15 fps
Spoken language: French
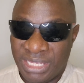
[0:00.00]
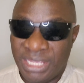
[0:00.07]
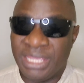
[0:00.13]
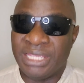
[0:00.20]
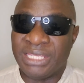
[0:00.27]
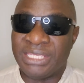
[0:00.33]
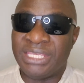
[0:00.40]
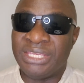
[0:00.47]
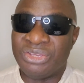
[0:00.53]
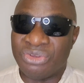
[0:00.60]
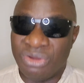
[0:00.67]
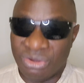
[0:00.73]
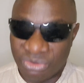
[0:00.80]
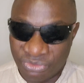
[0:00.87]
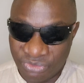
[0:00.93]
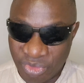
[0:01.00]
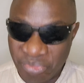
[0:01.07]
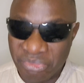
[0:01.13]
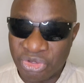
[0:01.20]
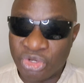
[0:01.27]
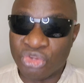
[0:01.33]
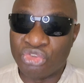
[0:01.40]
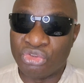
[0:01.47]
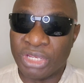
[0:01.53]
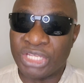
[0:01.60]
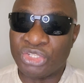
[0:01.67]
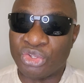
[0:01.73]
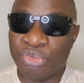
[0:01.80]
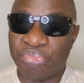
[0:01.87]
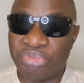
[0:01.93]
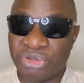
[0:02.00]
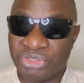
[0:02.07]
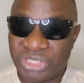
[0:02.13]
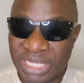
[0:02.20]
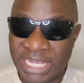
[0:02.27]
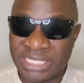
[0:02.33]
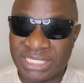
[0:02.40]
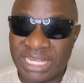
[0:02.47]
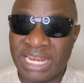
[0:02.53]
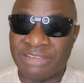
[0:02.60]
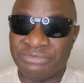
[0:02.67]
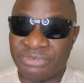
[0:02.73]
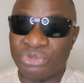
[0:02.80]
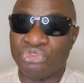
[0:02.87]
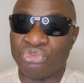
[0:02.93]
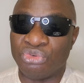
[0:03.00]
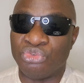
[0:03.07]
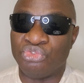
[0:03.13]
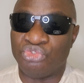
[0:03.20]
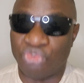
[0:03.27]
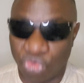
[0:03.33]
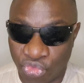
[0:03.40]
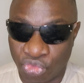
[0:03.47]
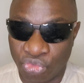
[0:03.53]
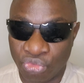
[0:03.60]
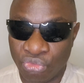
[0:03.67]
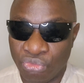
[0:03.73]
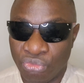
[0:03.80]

Et quiconque veut, ne serait-ce que penser à ça, la France le tue.